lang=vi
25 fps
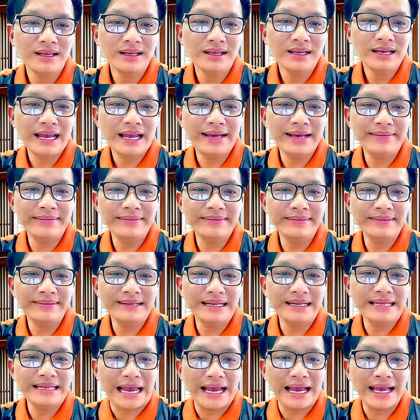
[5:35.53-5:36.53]
em
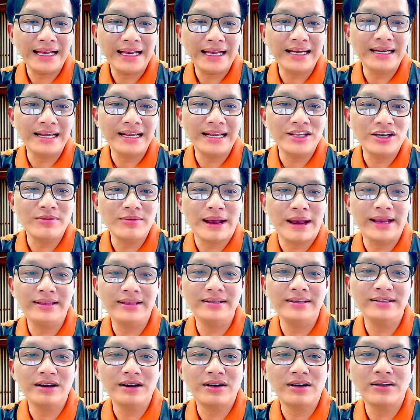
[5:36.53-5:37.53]
đã trả kênh lại cho bạn
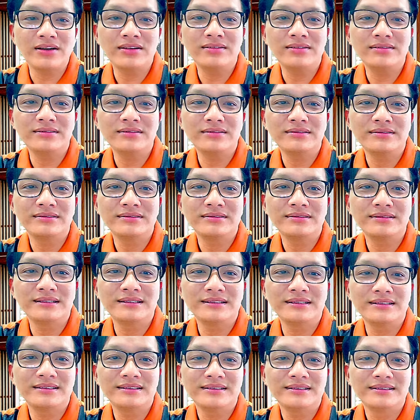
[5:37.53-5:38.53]
trước đó,
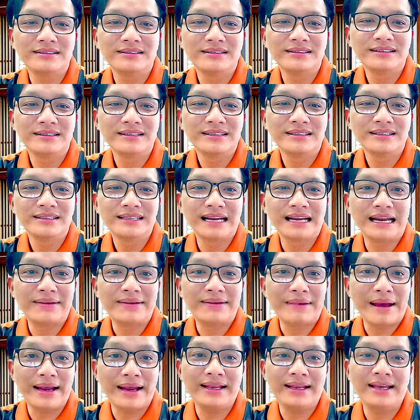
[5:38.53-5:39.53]
này là
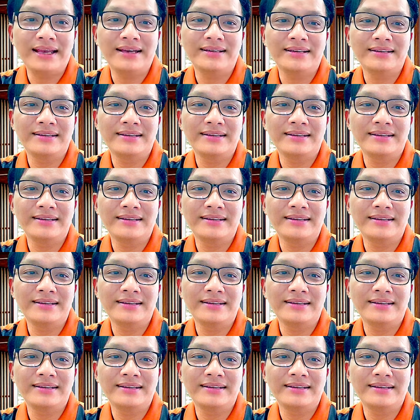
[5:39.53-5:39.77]
bạn ha